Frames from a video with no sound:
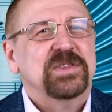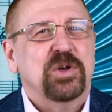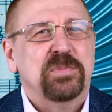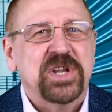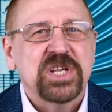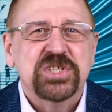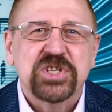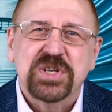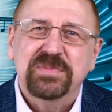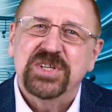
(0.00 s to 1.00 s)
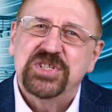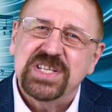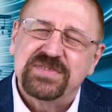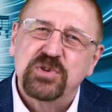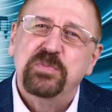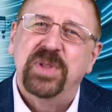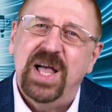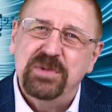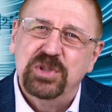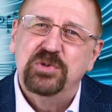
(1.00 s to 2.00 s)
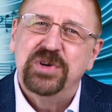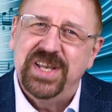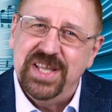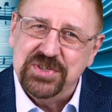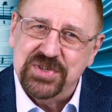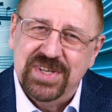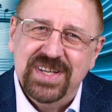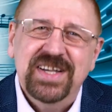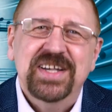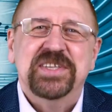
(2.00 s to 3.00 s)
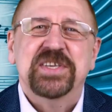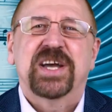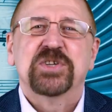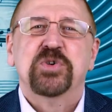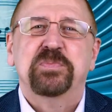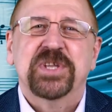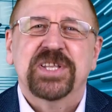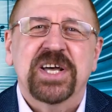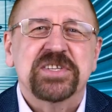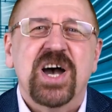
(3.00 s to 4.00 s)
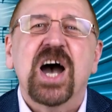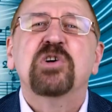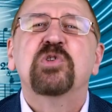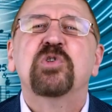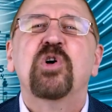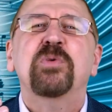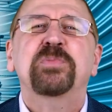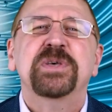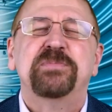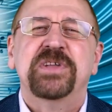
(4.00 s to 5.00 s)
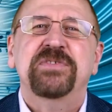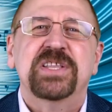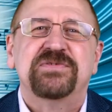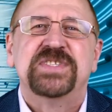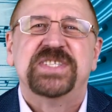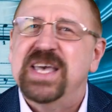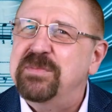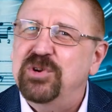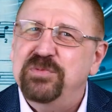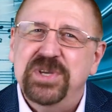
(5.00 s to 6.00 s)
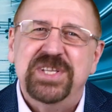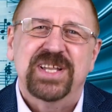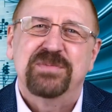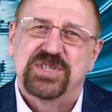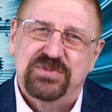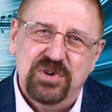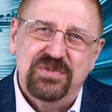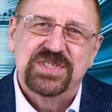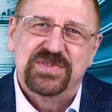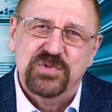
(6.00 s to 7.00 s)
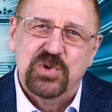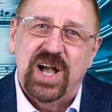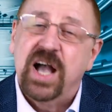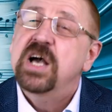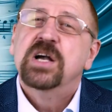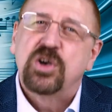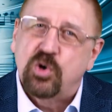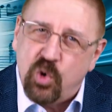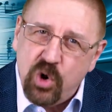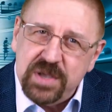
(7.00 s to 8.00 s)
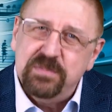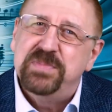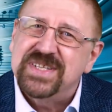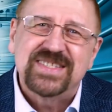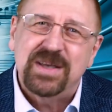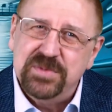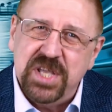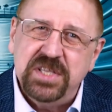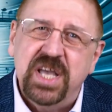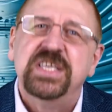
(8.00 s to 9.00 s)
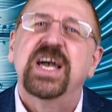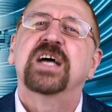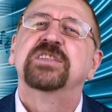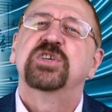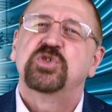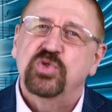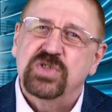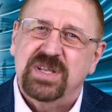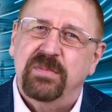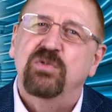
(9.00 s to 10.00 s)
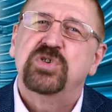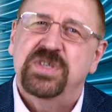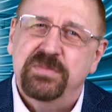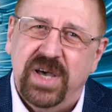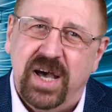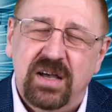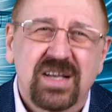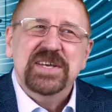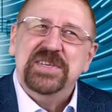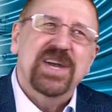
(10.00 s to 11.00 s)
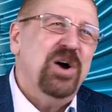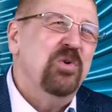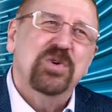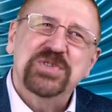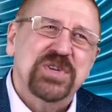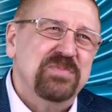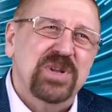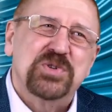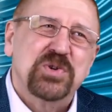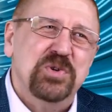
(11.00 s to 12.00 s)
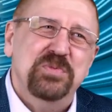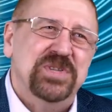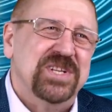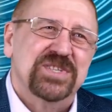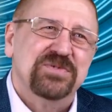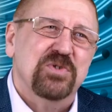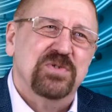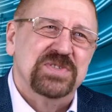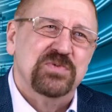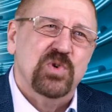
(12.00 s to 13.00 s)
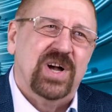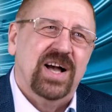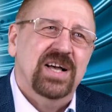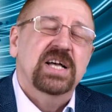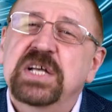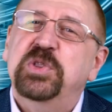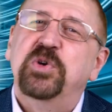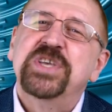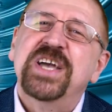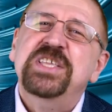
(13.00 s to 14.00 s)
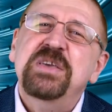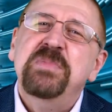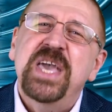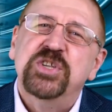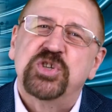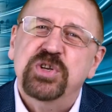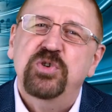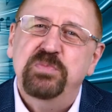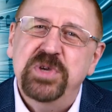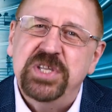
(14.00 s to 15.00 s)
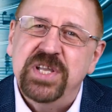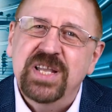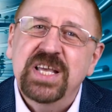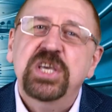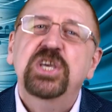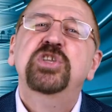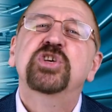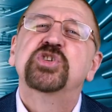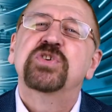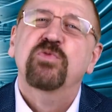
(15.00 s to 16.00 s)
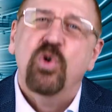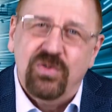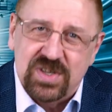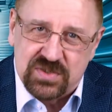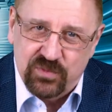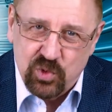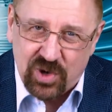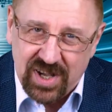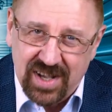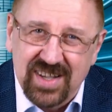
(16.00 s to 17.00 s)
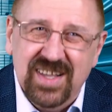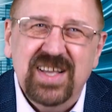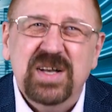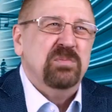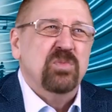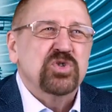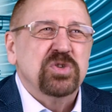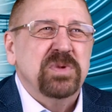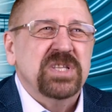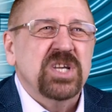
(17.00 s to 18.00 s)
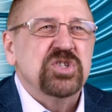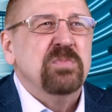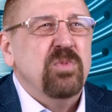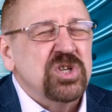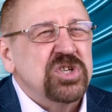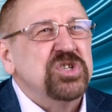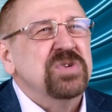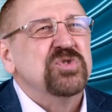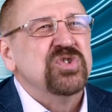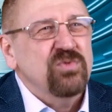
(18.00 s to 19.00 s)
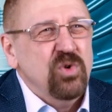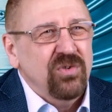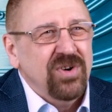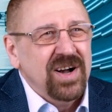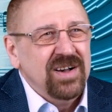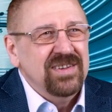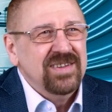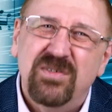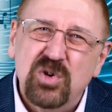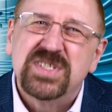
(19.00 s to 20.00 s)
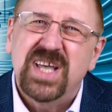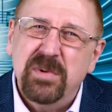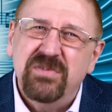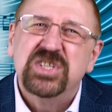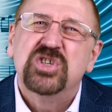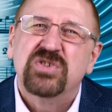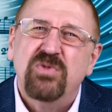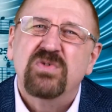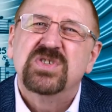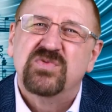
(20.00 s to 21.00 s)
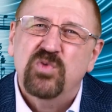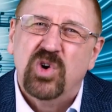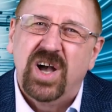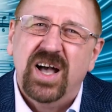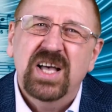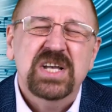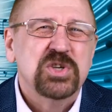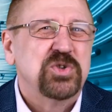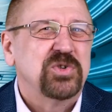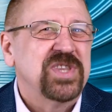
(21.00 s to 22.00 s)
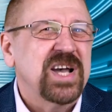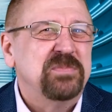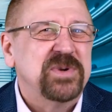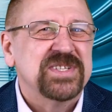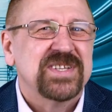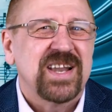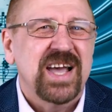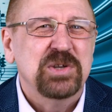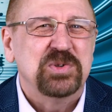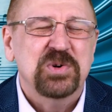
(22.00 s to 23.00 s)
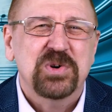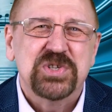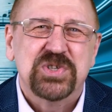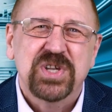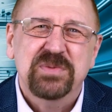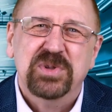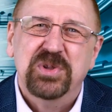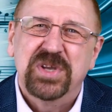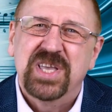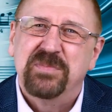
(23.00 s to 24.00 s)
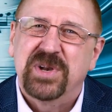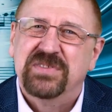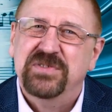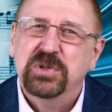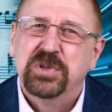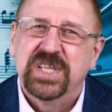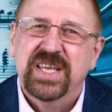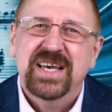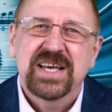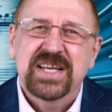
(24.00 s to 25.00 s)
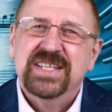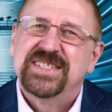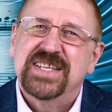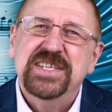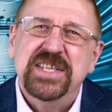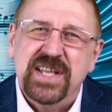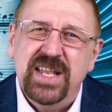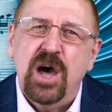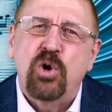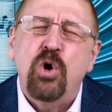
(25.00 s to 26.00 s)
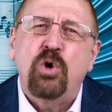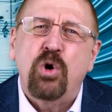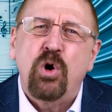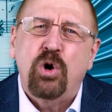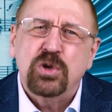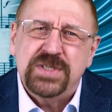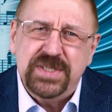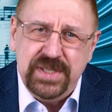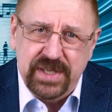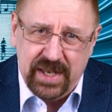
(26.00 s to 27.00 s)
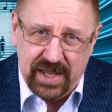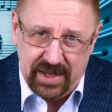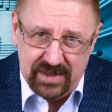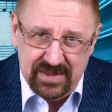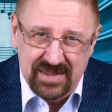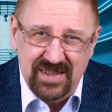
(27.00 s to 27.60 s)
Но прежде чем начать свою пламенную речь, я хочу передать огромный привет всем любителям живого звука, к коим, без сомнения, я отношу и самого себя. Я очень большой любитель живого звука, но я не меньший любитель и не живого звука. Может быть, даже больше, чем живого. Того самого неживого звука, что так презирают очень многие продвинутые ценителя рокого стиля